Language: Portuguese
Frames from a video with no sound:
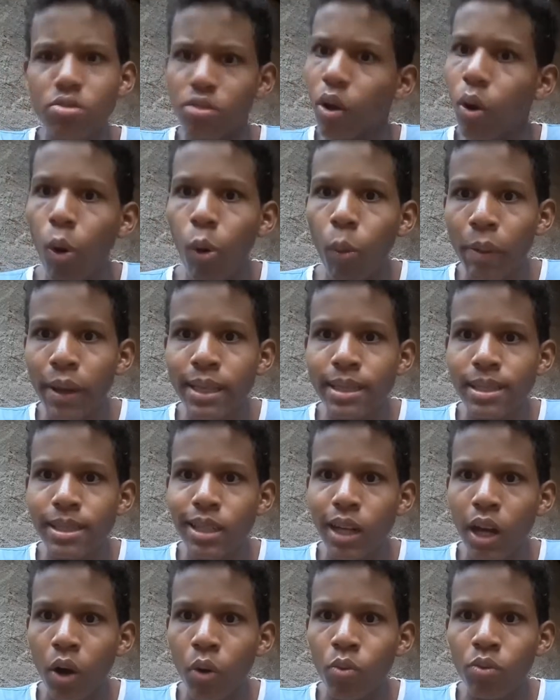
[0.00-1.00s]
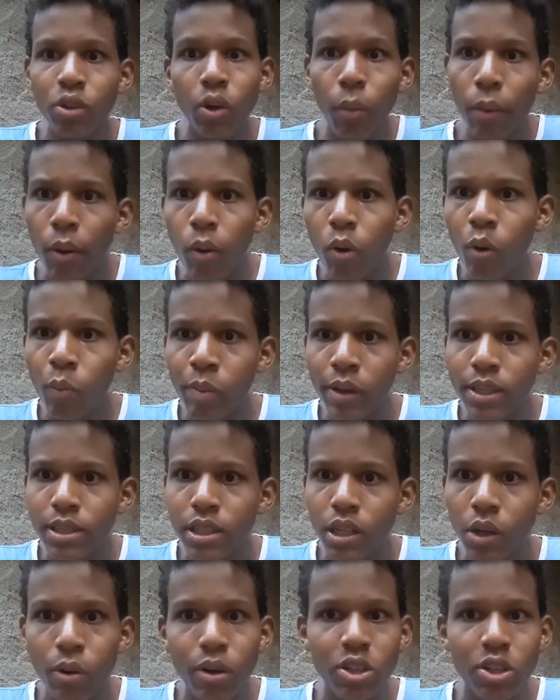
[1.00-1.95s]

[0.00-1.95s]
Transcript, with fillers: não é competição, não é competição.